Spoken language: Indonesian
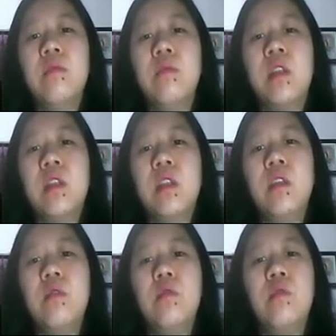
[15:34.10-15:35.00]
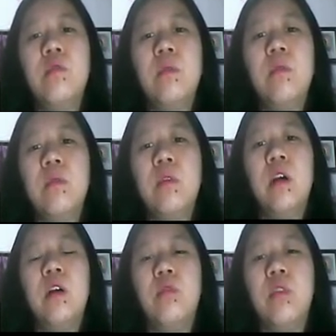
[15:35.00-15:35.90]
Berarti ini udah
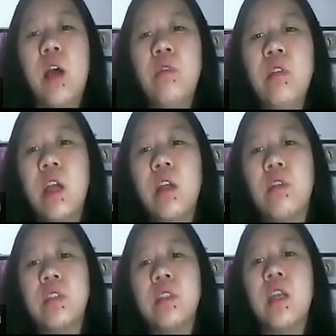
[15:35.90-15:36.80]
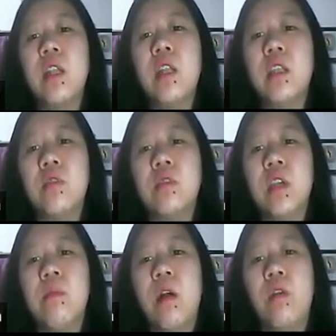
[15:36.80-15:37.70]
uh, udah tahu nih diagnosisnya adalah
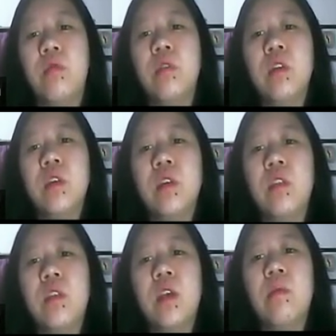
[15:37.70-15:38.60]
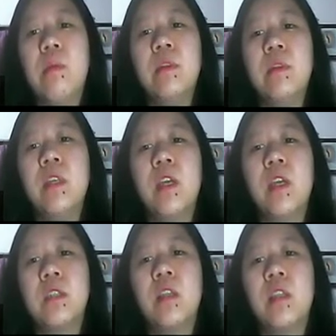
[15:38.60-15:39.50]
disosia bahu. Gitu ya. Memang ciri
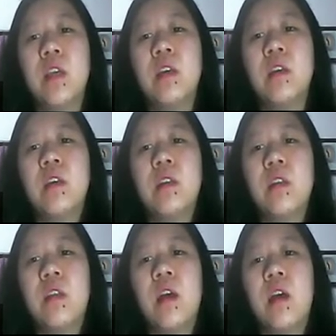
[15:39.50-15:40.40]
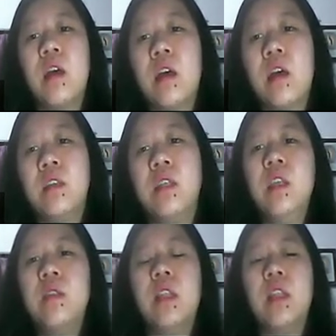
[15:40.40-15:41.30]
khas banget ya. Nah,
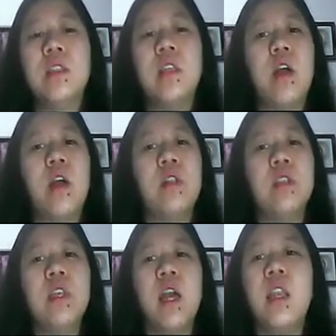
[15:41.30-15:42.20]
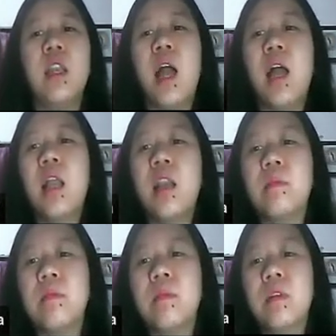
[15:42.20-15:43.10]
jadi tata laksana awalnya adalah
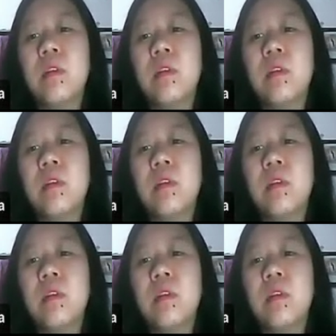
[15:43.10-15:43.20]
alarm.